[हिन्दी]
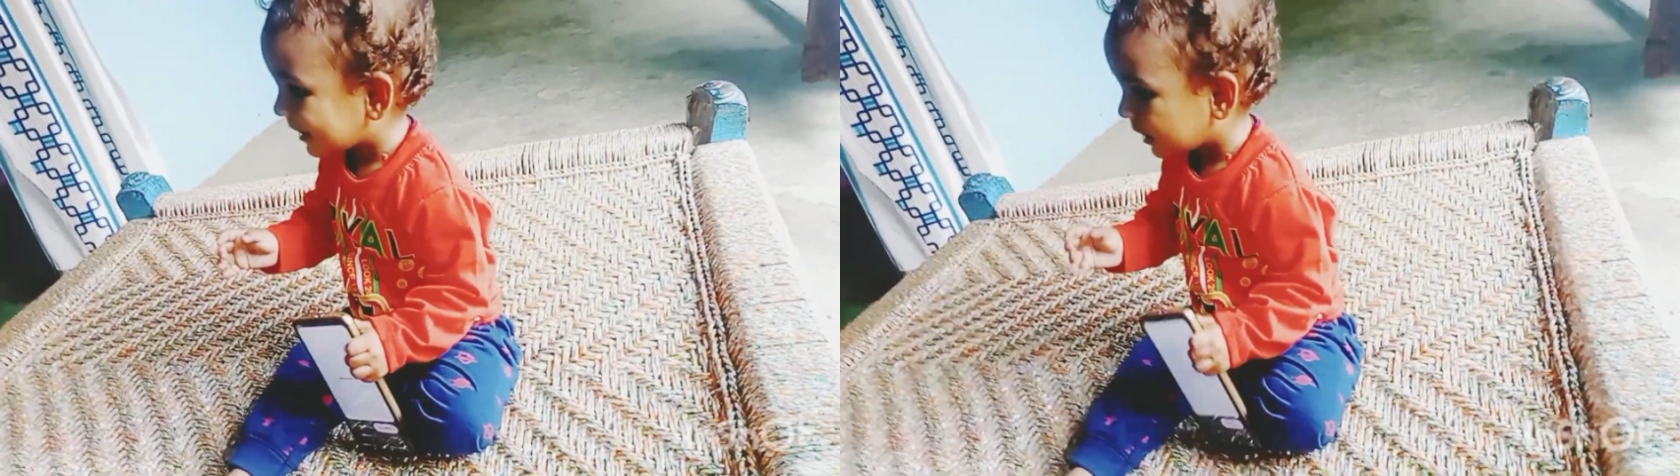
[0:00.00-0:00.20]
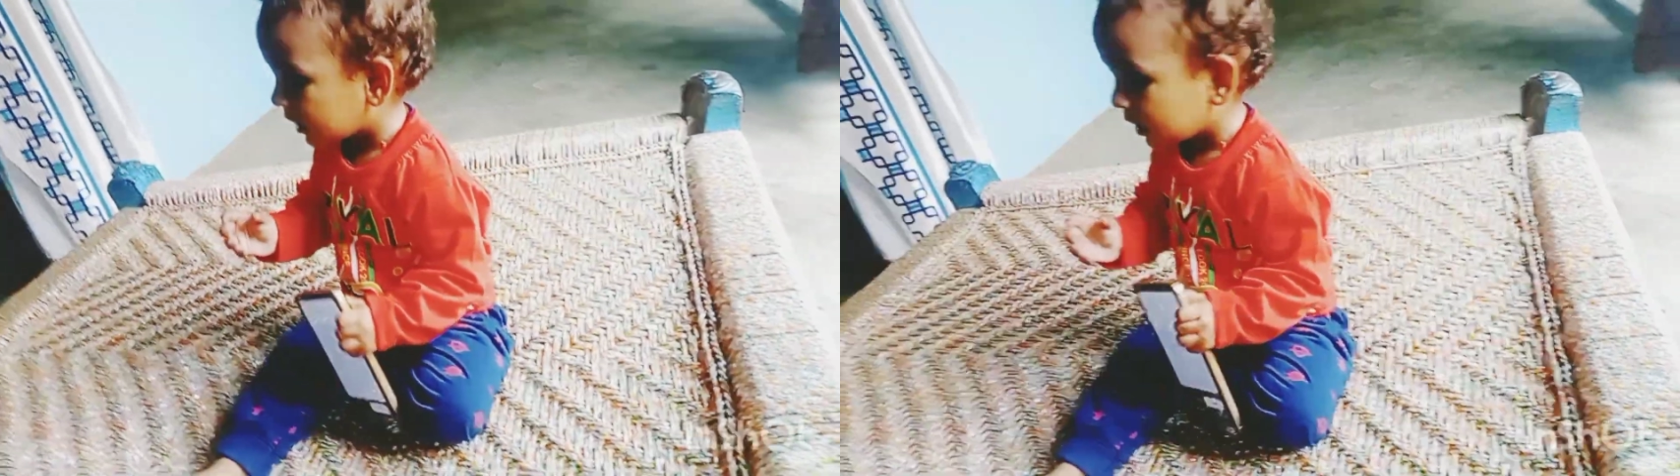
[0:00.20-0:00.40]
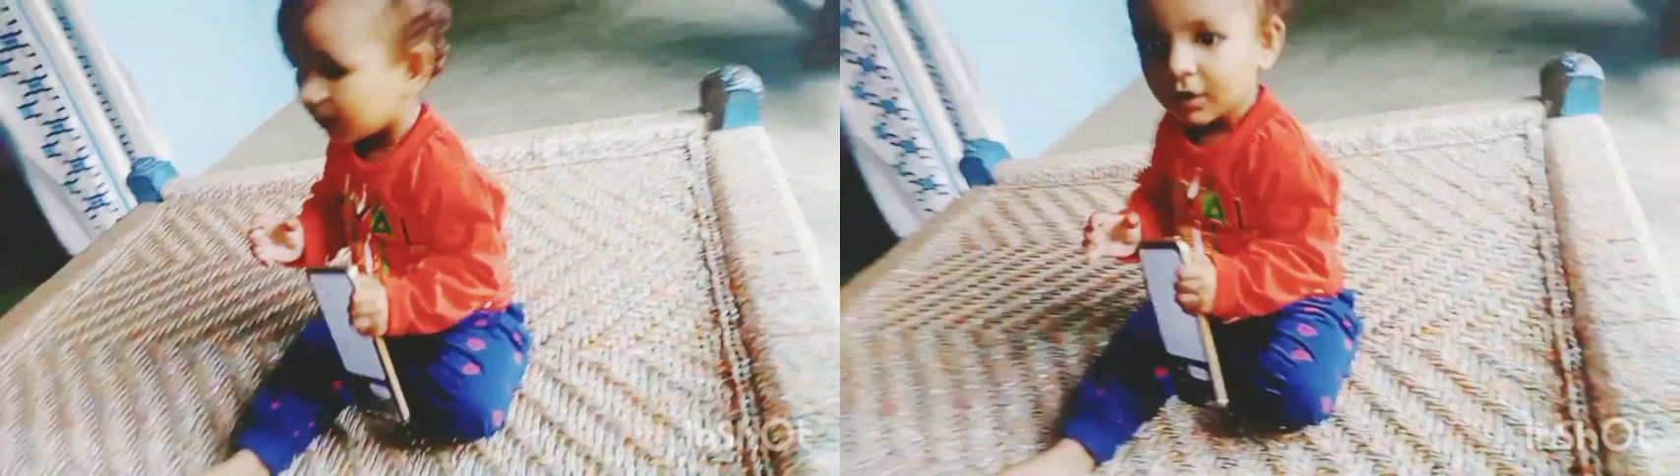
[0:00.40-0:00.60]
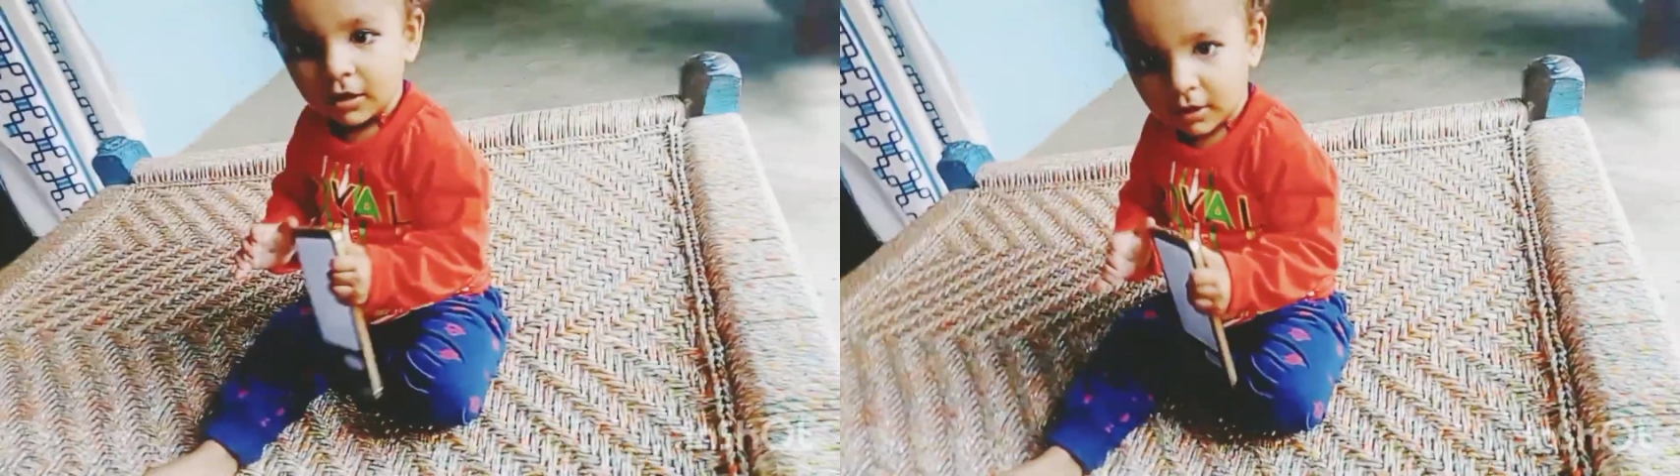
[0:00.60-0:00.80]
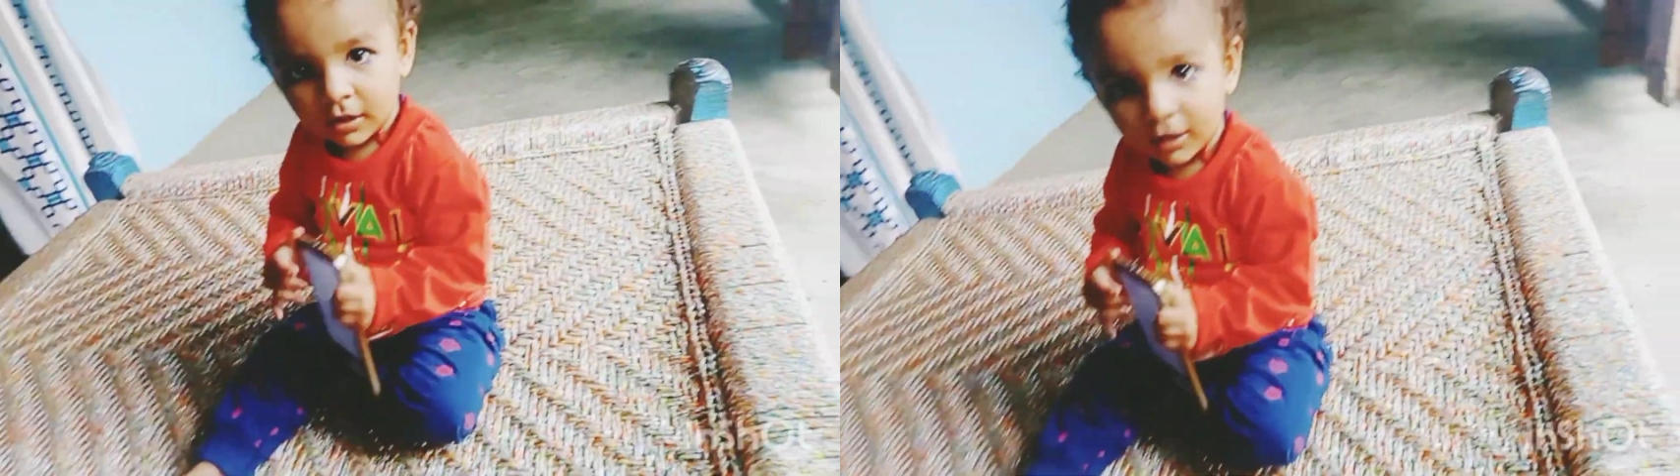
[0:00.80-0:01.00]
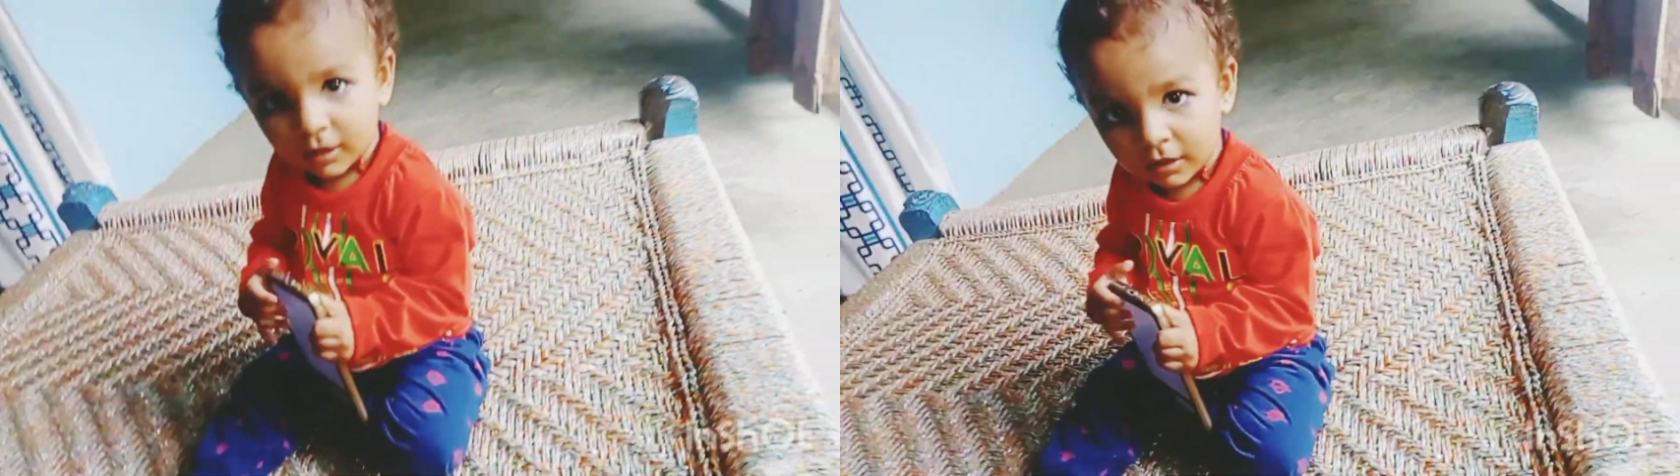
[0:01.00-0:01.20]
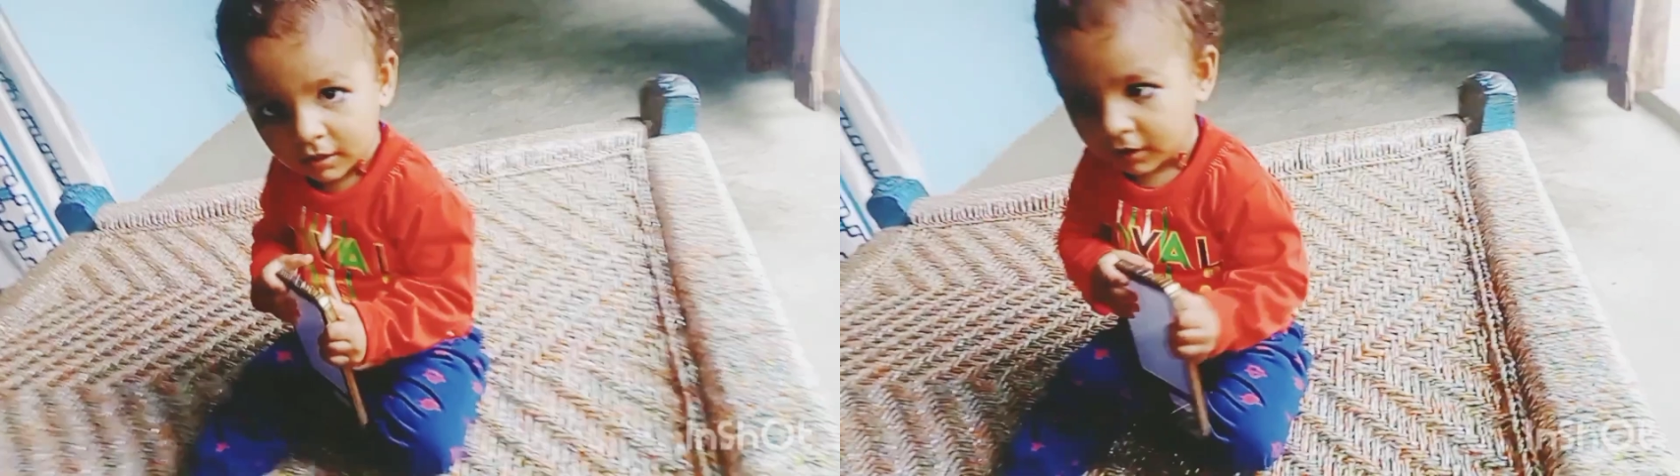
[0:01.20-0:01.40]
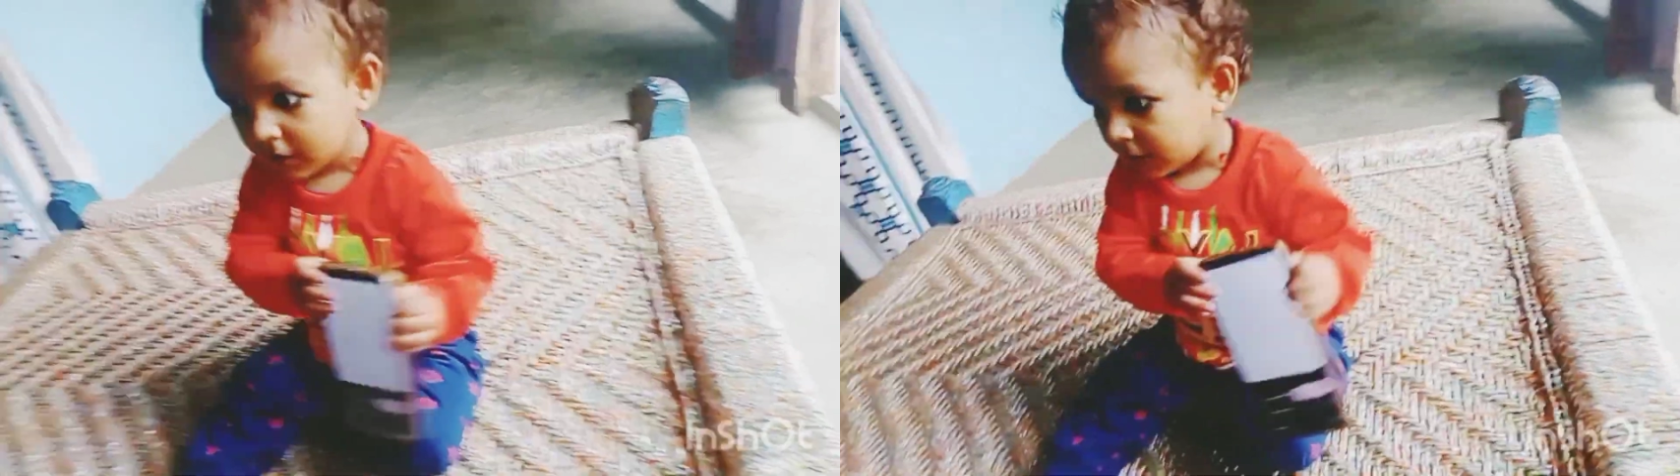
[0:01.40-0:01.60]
और जो सोए चुकी थी फिर उठ